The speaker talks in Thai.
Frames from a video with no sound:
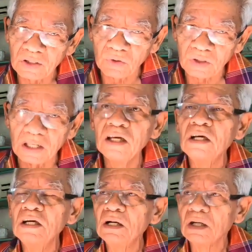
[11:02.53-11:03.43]
คือตรงนี้
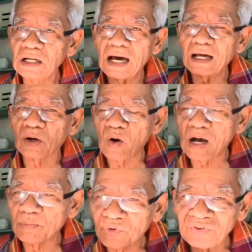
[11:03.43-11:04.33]
ด้านค
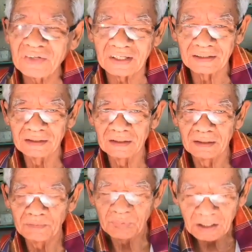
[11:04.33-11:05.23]
วามรู้สึก
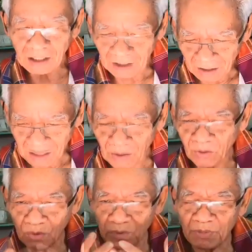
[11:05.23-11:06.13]
เมื่อเรา
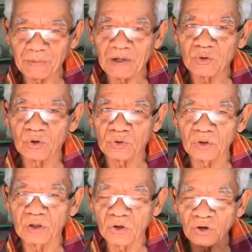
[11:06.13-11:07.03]
ปฏิบัติตัว
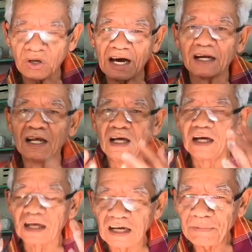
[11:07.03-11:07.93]
ตน โดยการ
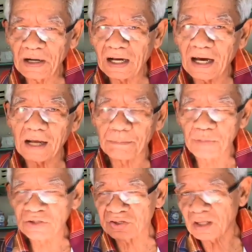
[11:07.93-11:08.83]
งับอากาศ
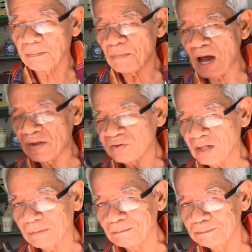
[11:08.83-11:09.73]
เป็นสเต็ป by ส
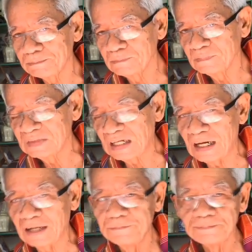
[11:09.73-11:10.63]
เต็ป
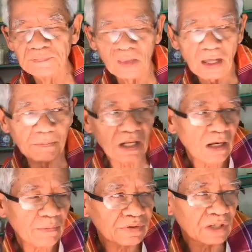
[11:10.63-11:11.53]
นะทำใน
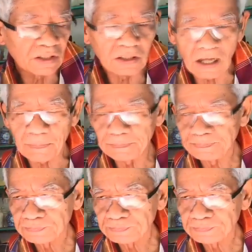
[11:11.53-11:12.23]
ลักษณะที่จับ